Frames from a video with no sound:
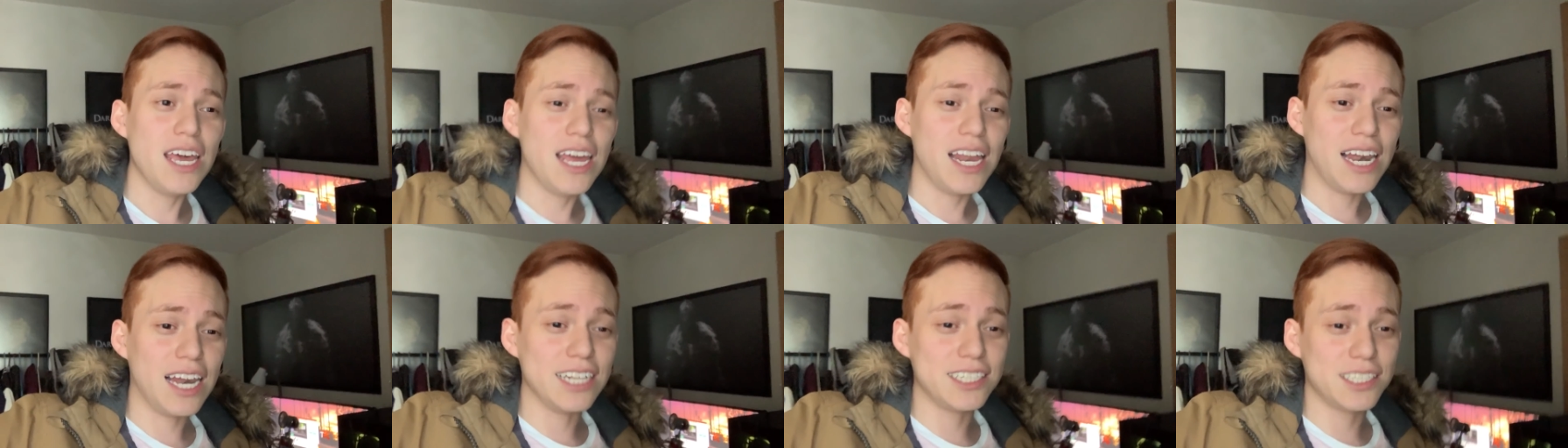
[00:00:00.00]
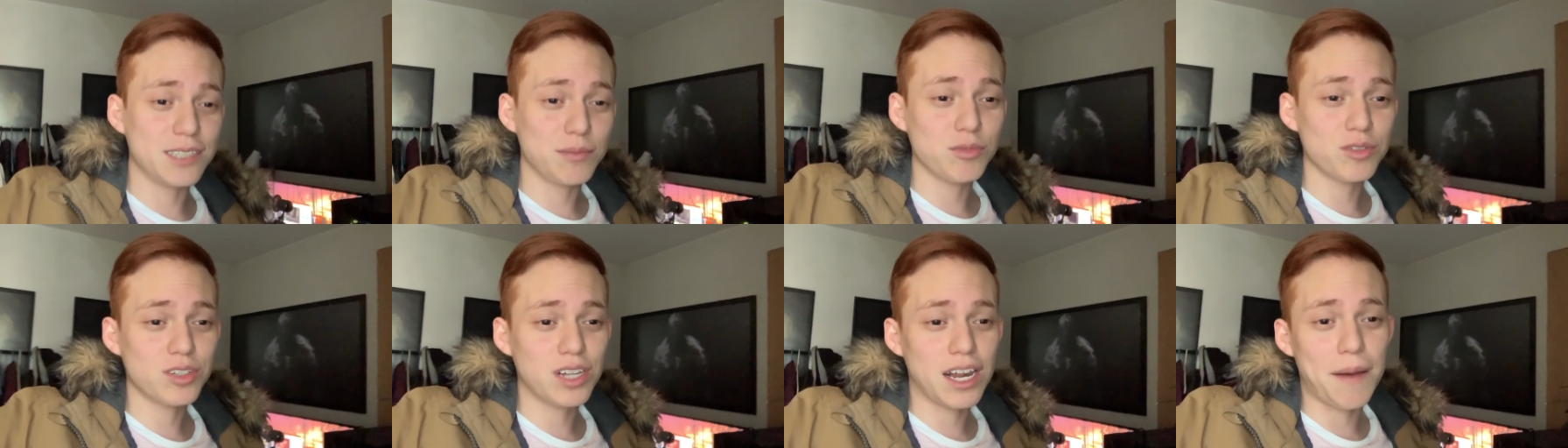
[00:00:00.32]
Le
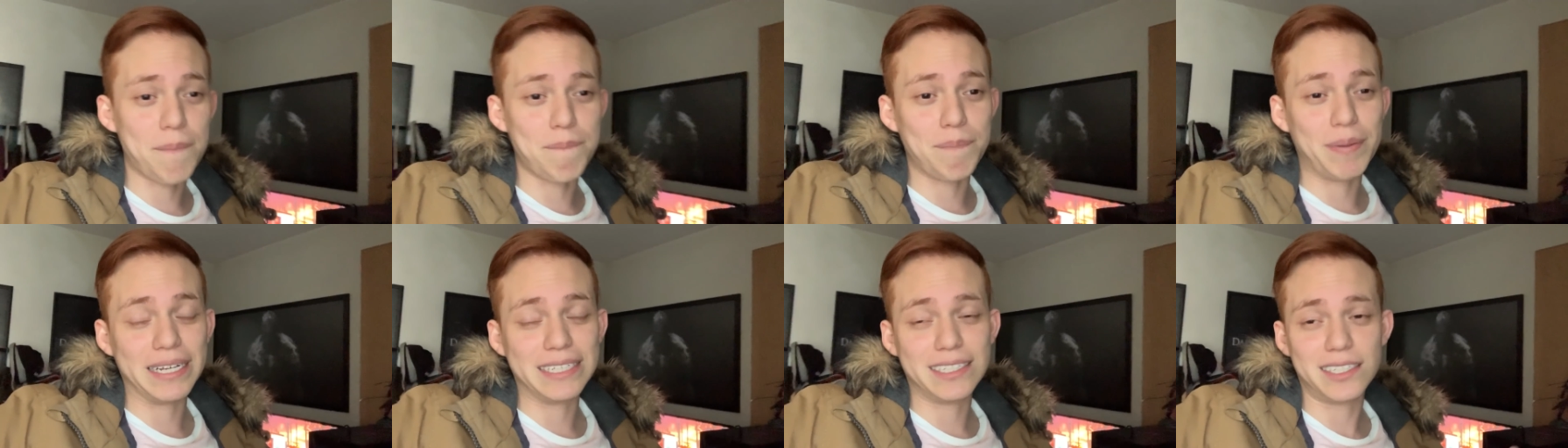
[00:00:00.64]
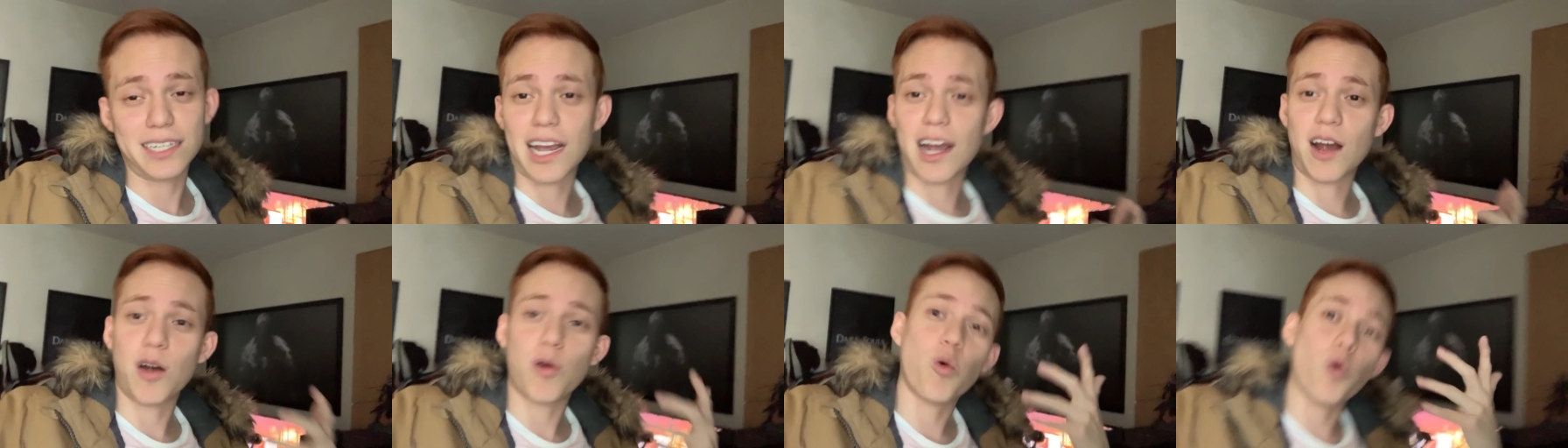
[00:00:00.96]
hicimos la
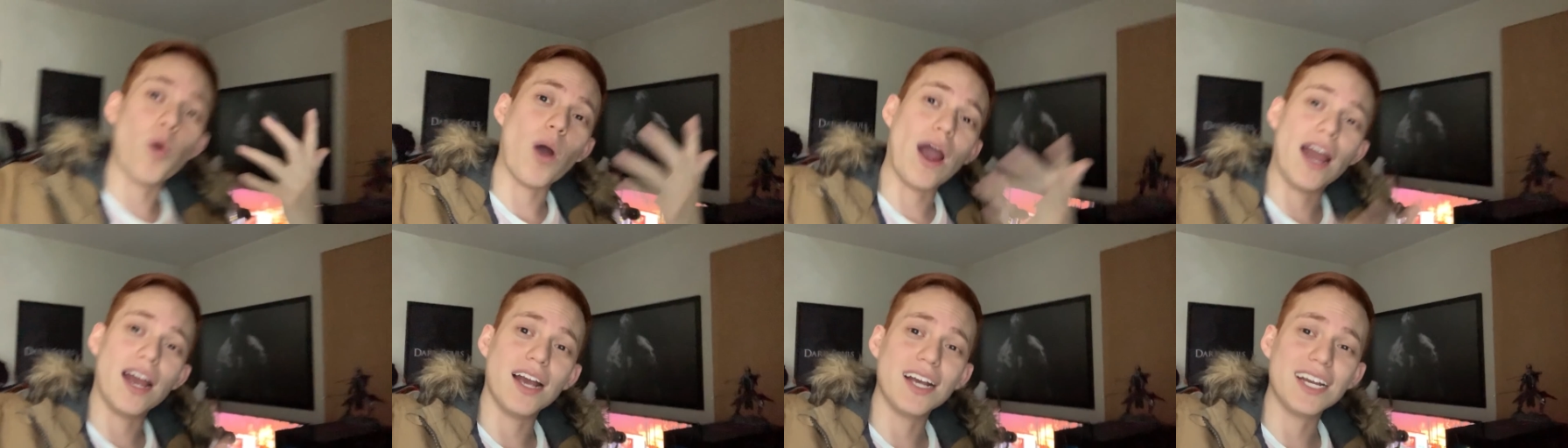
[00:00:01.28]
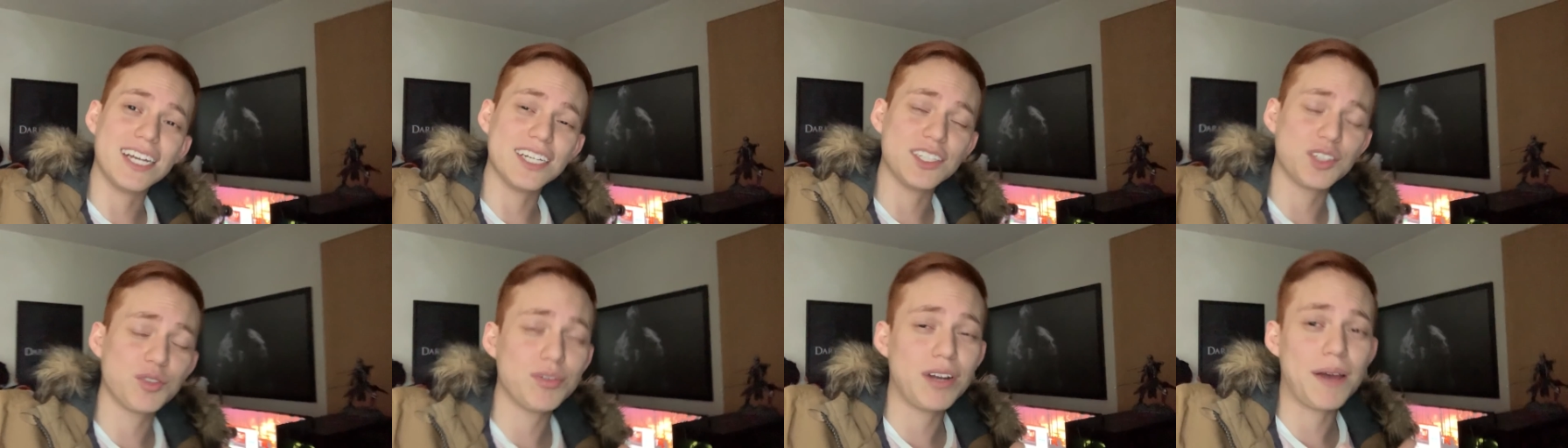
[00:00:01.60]
PC a Juan
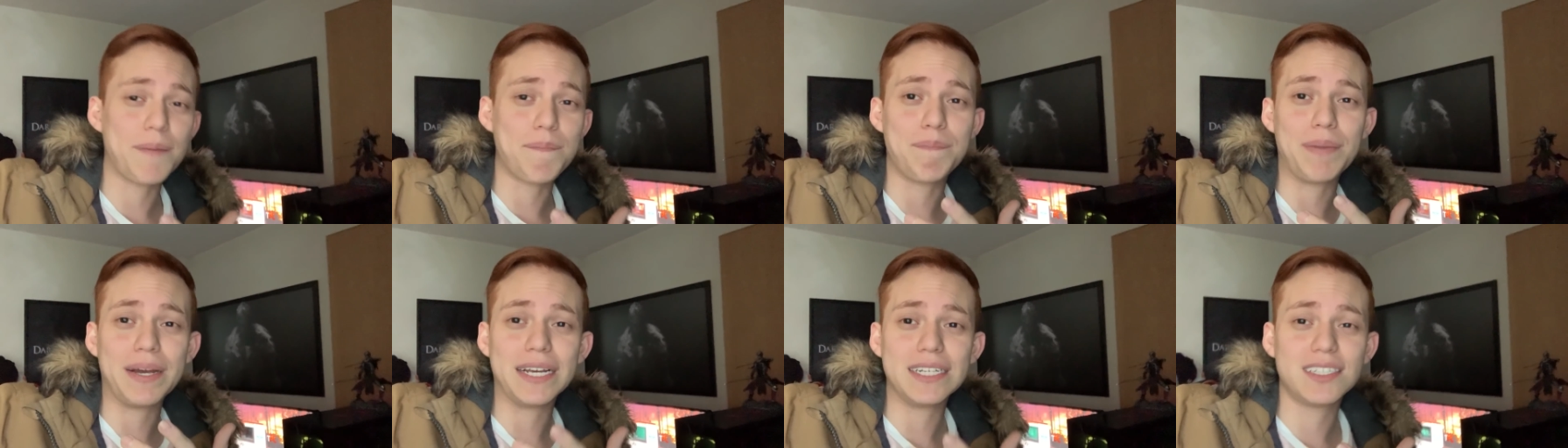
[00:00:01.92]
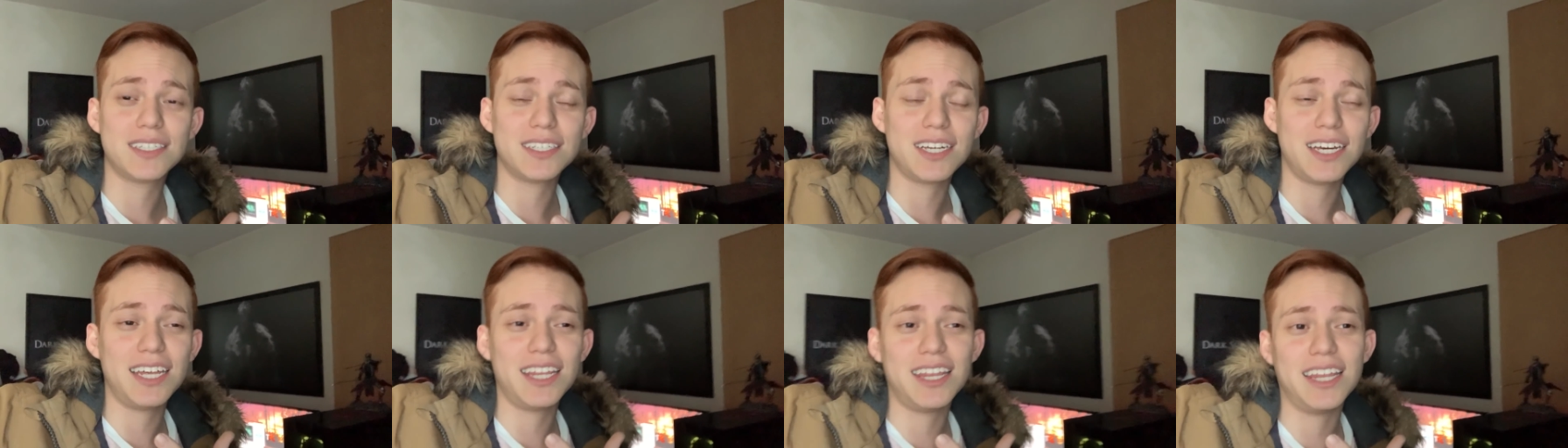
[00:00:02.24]
que es una
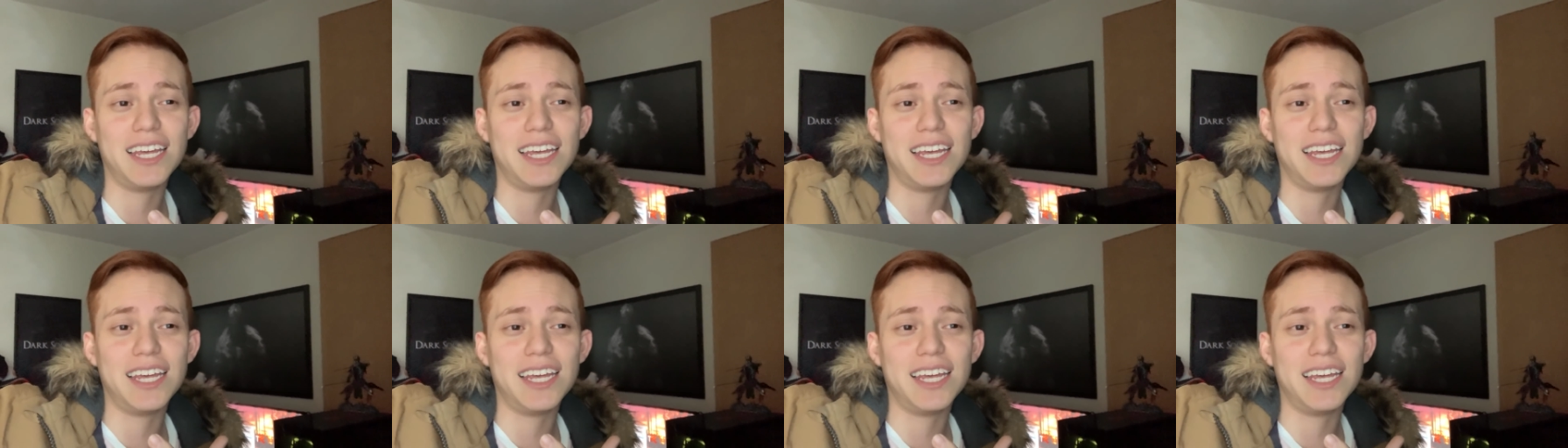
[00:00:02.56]
PC